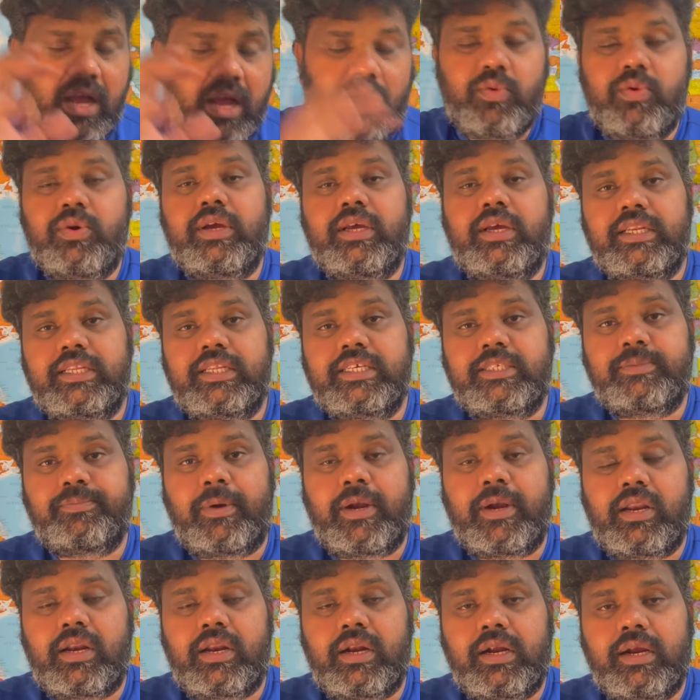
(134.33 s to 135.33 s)
அவங்க லிஸ்ட்
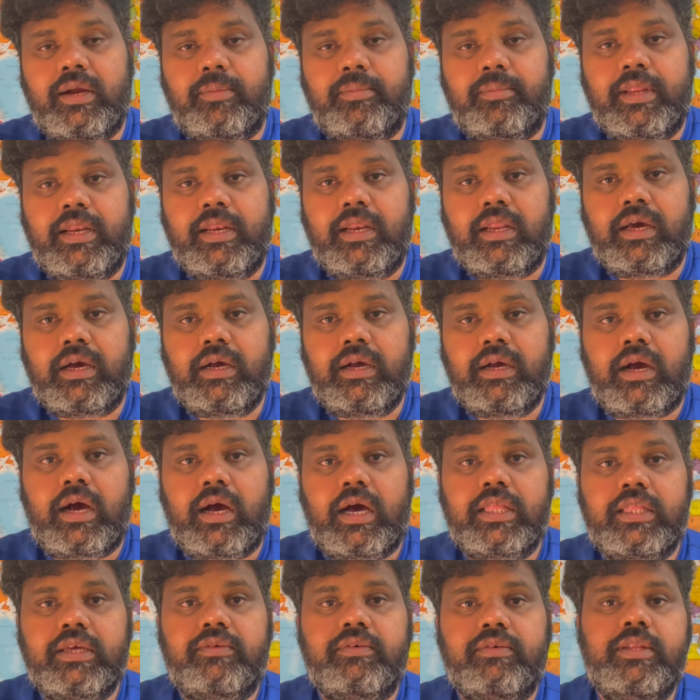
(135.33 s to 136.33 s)
பண்ணுறாங்க அப்படின்னா
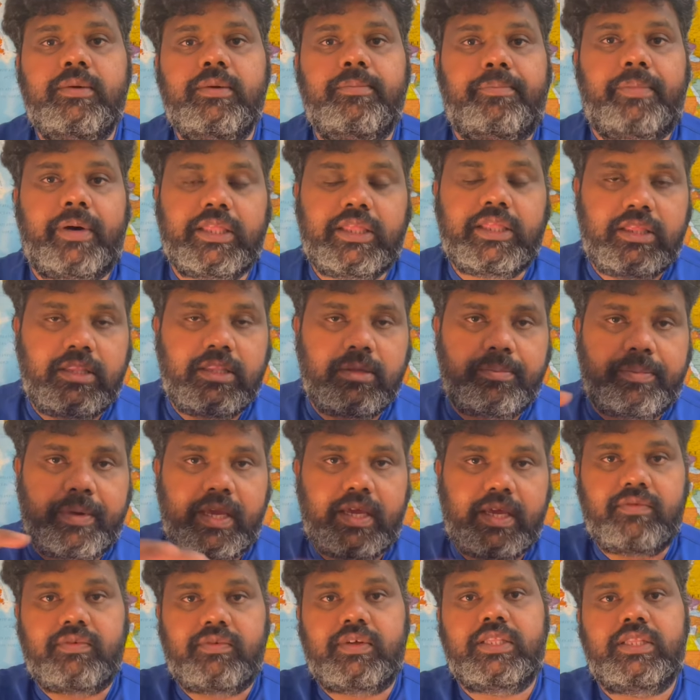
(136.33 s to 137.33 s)
அதுக்கு வந்து பத்து
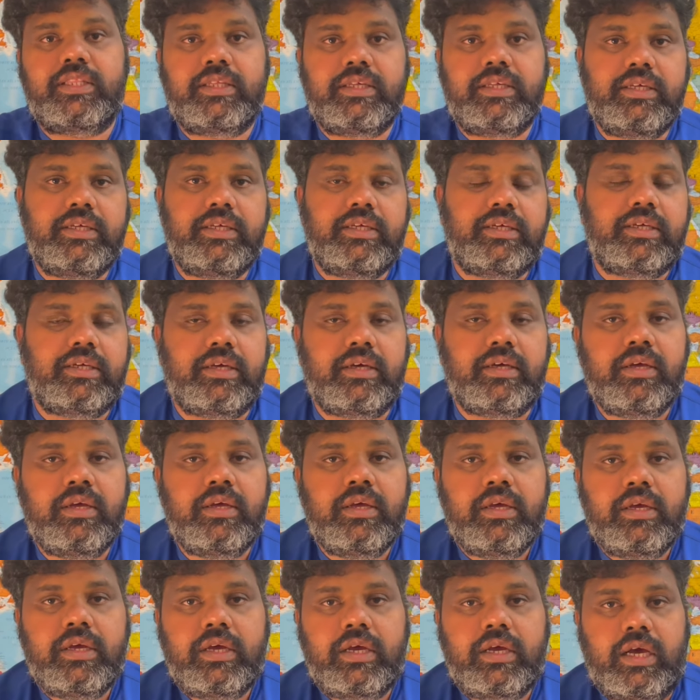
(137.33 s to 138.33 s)
பேர் வந்து
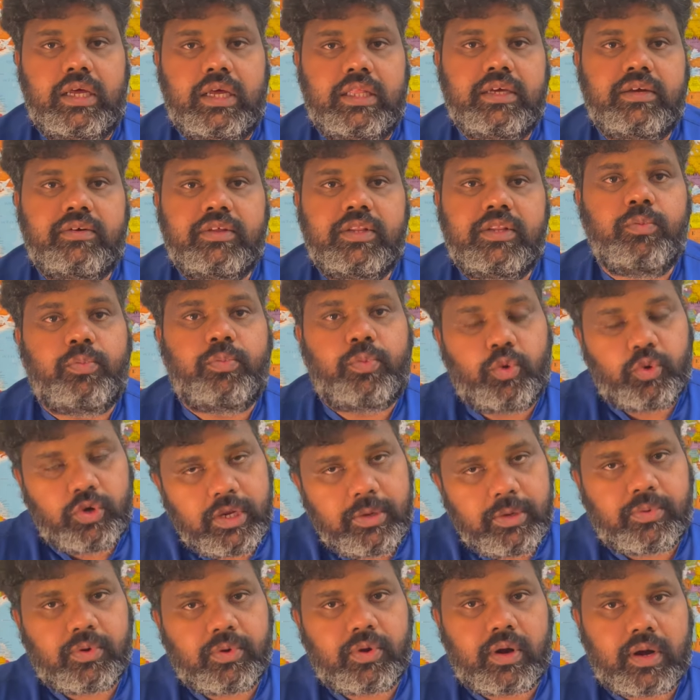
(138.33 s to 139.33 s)
அதுக்கு வந்து
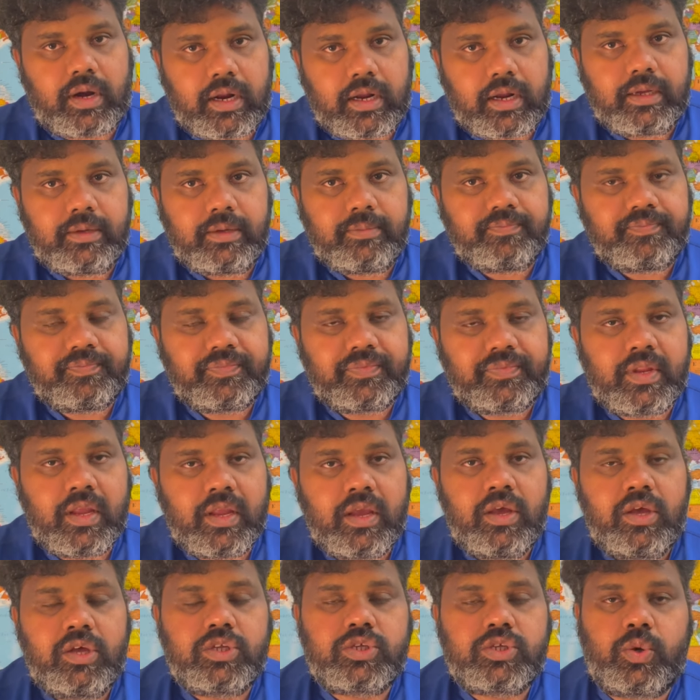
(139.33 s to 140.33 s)
போட்டி போடுறாங்க
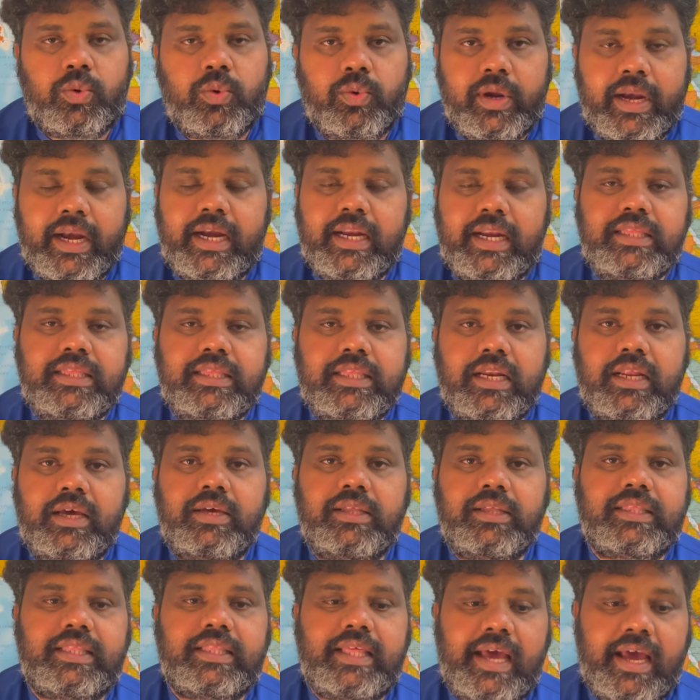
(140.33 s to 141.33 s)
ஸோ ஒரு இடத்துல
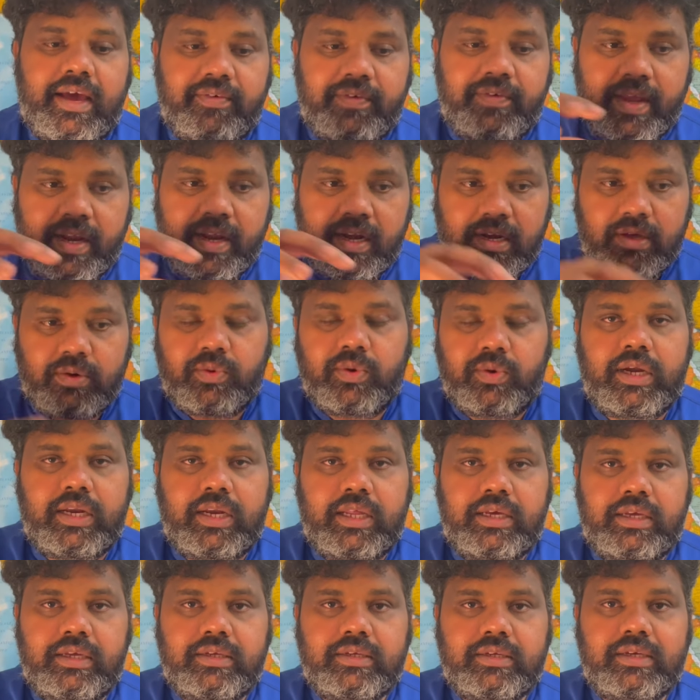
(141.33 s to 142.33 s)
தேவையான
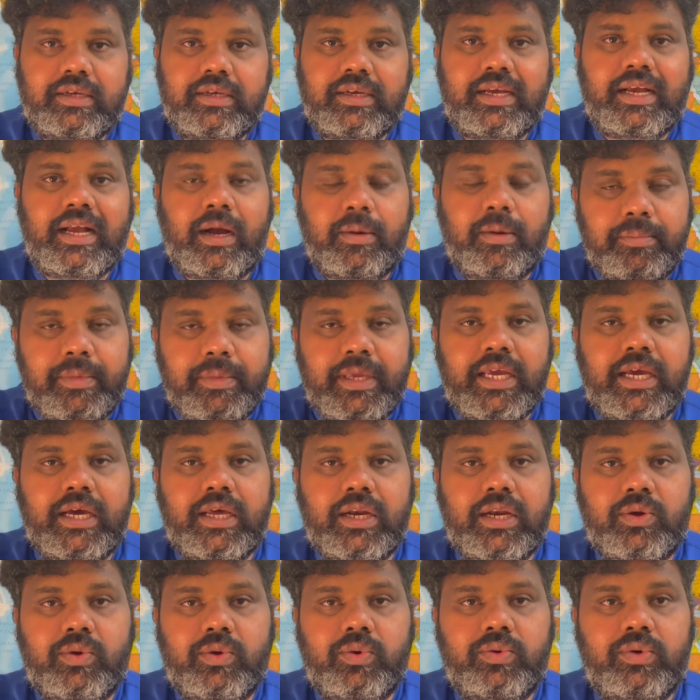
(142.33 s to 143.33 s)
ஒன்று
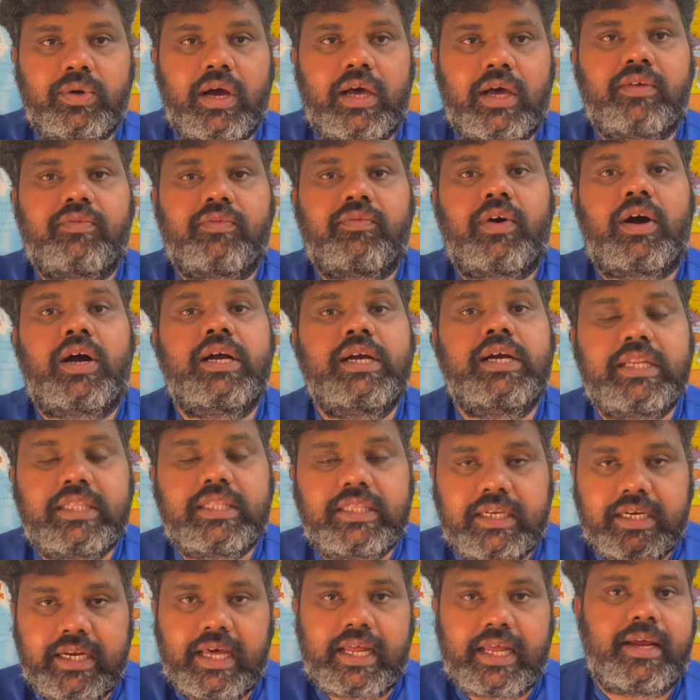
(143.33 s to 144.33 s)
கம்மியாக இருக்கும் அதை
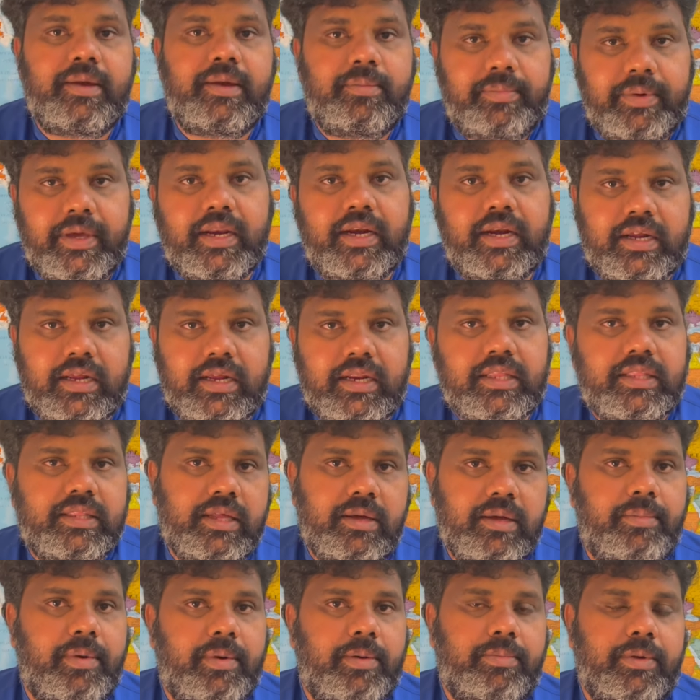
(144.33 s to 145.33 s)
வாங்கிறதுக்கு நிறைய பேர் இருக்கிறது
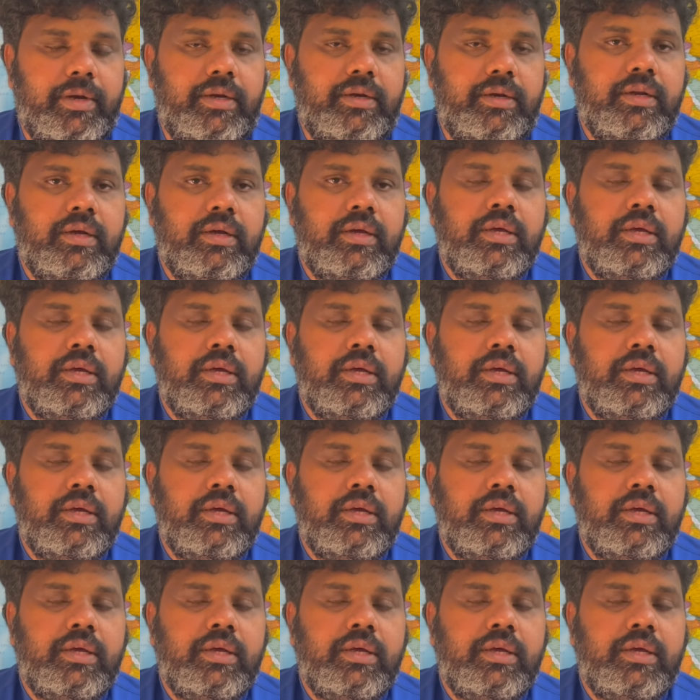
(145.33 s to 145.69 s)
தான் பபுள்